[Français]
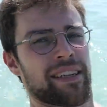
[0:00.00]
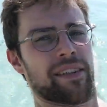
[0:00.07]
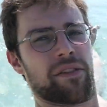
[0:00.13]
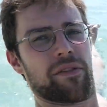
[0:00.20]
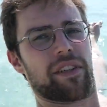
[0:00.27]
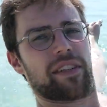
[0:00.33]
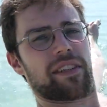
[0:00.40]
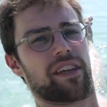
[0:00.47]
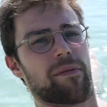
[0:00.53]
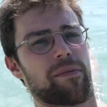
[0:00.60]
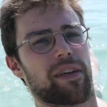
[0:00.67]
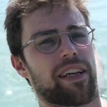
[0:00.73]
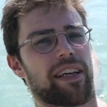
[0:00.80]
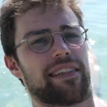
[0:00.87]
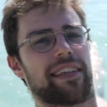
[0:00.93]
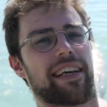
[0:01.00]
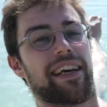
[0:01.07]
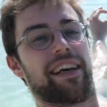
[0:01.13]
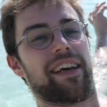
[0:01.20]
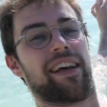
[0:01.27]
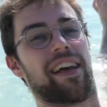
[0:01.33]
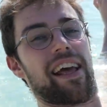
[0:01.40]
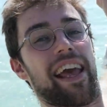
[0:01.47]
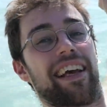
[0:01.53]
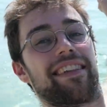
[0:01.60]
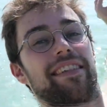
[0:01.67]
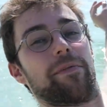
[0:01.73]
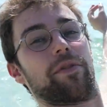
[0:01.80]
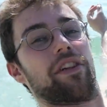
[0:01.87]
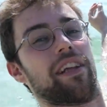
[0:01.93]
Nous y sommes et c'est
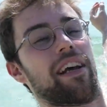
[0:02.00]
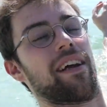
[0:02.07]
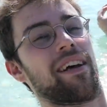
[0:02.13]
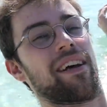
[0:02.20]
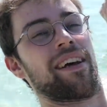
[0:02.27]
exceptionnel.